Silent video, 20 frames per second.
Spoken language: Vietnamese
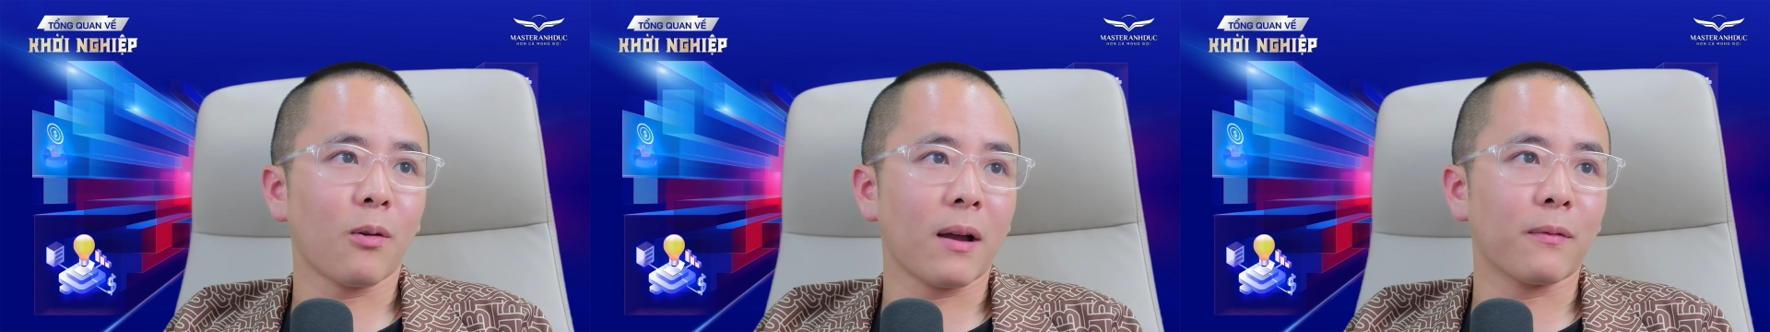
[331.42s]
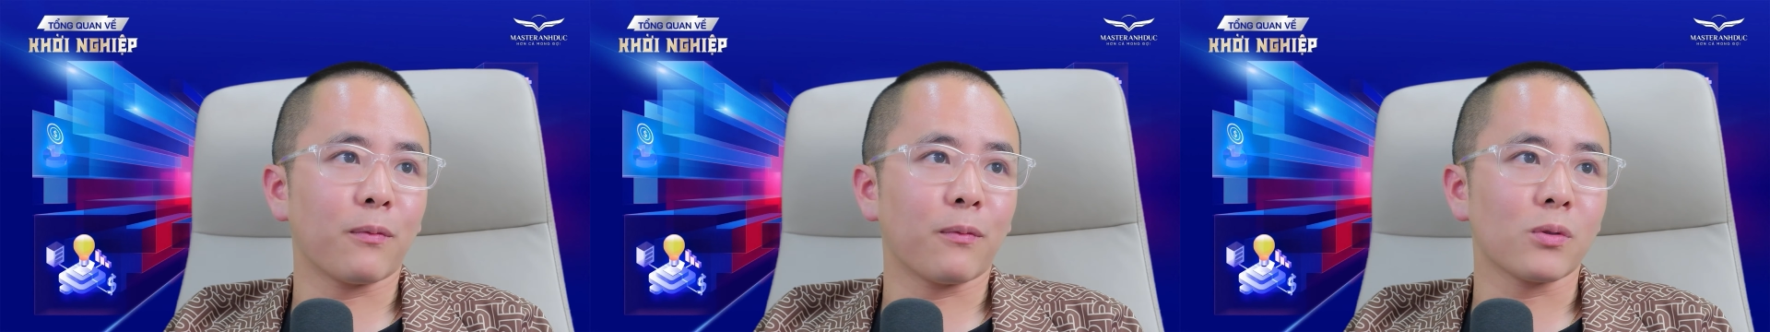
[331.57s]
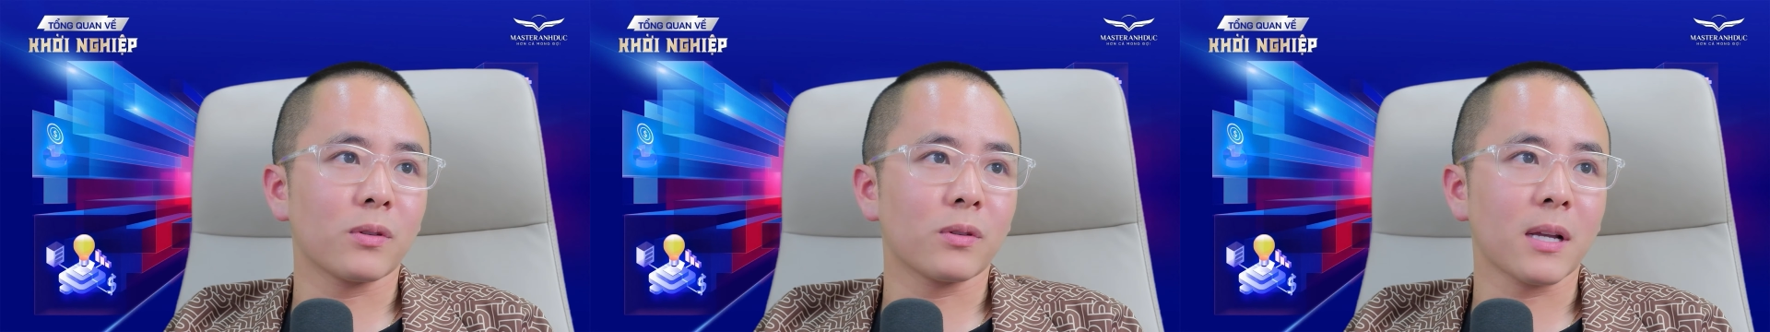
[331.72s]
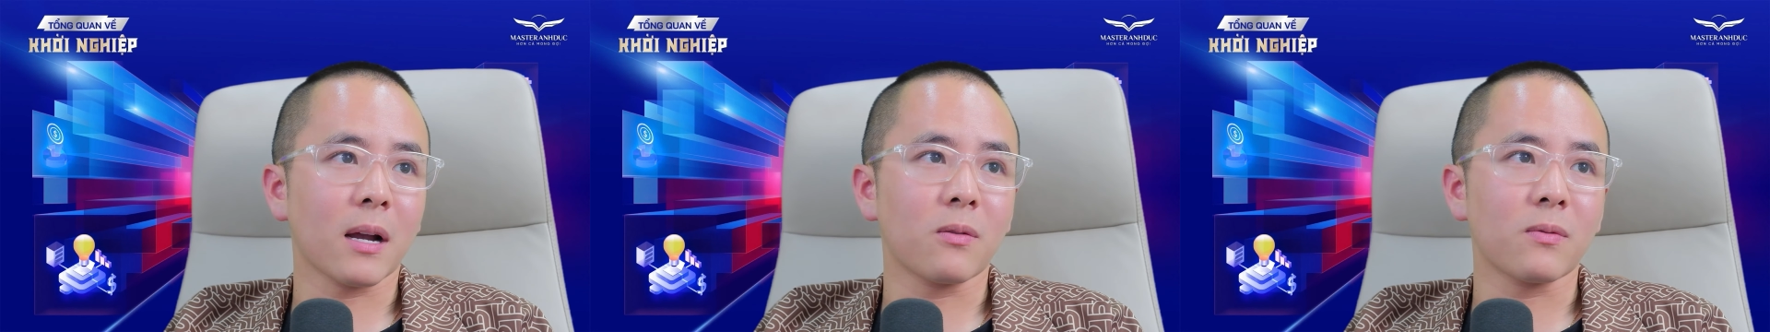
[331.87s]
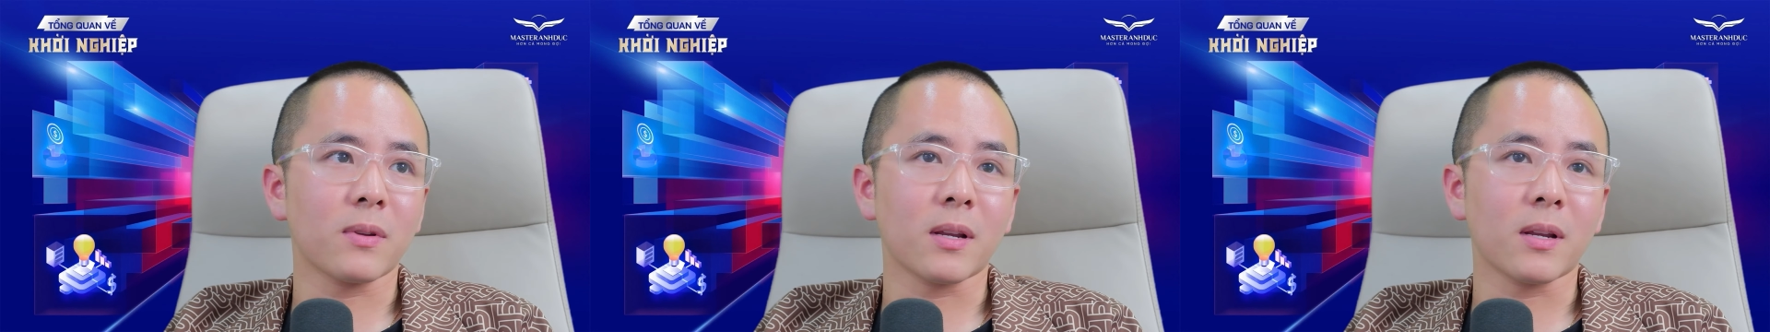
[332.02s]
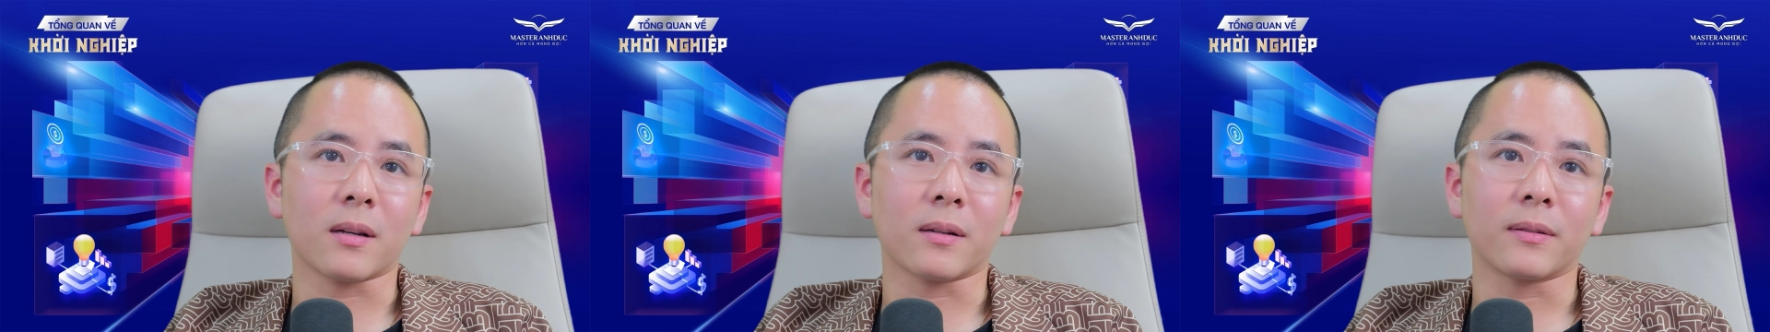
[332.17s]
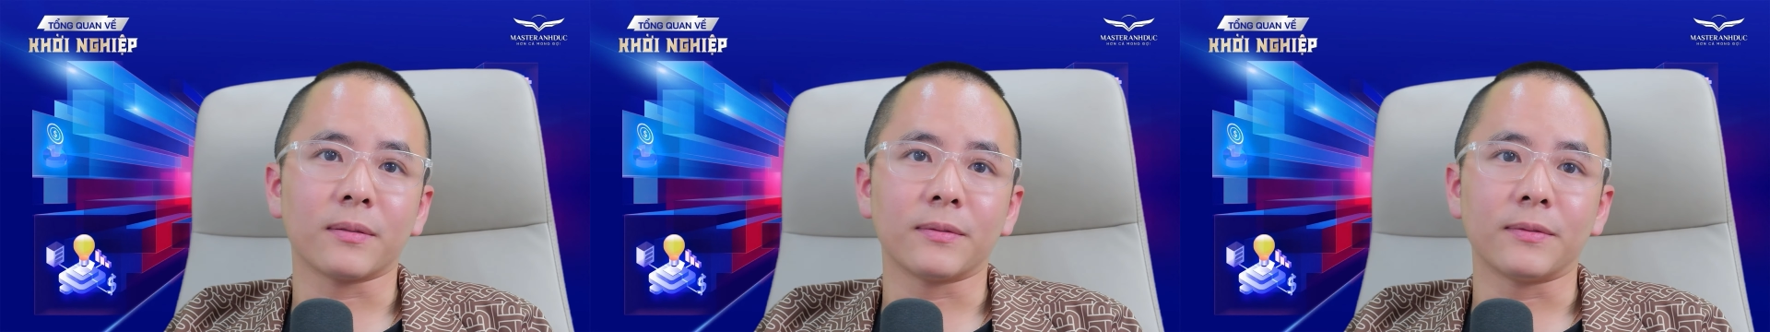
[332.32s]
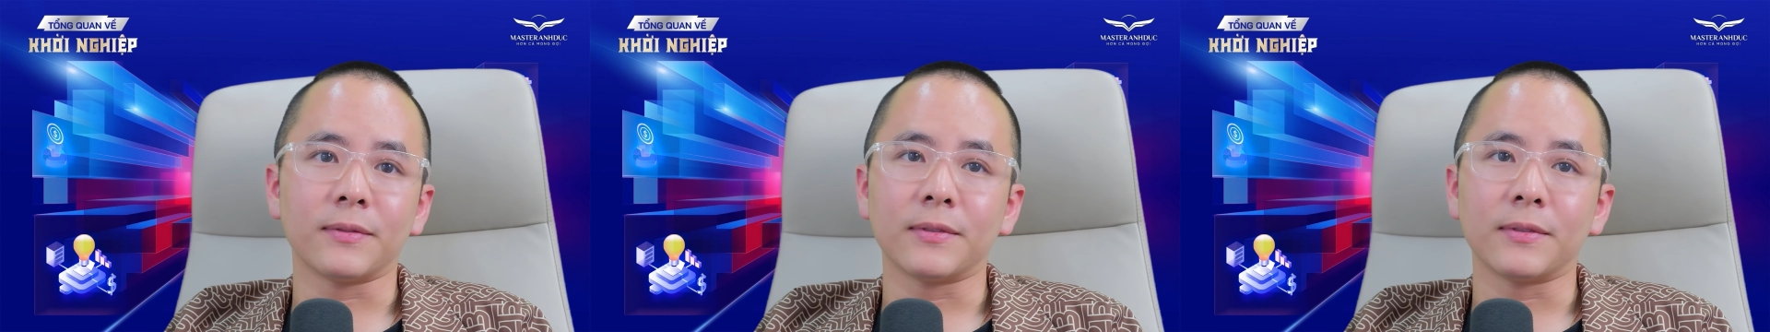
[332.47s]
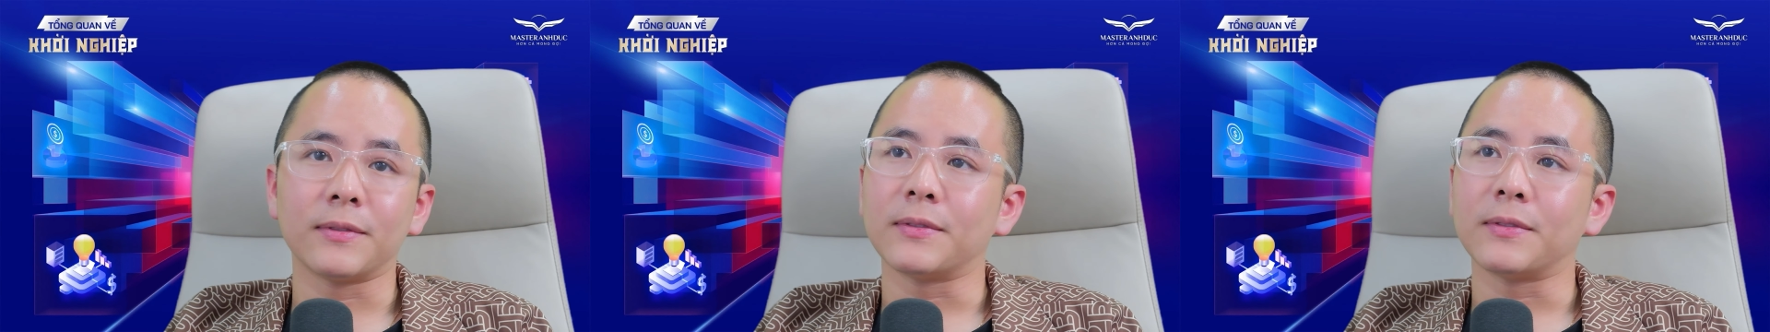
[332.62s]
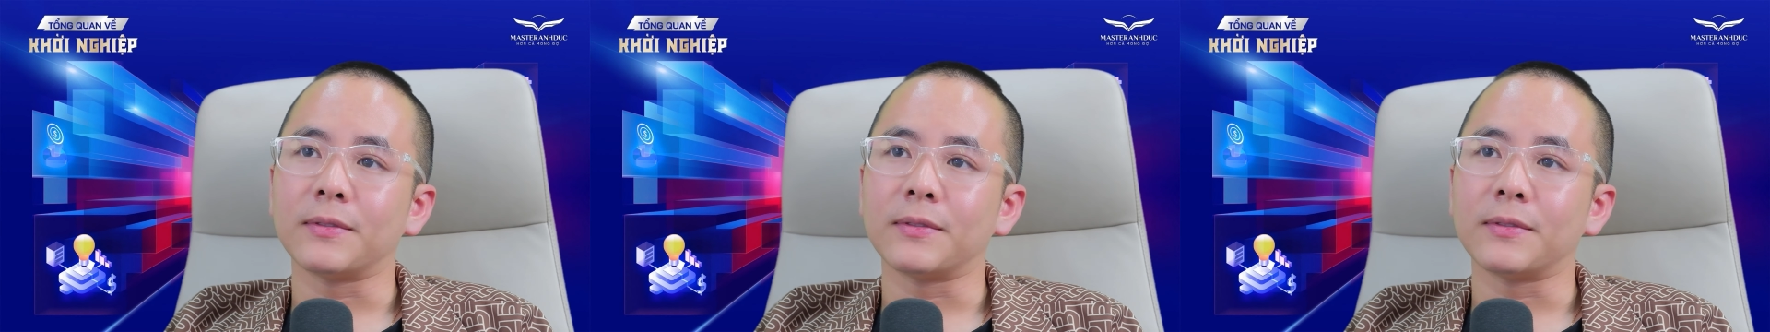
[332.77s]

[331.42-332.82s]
Có những cái loại vốn sau nhá.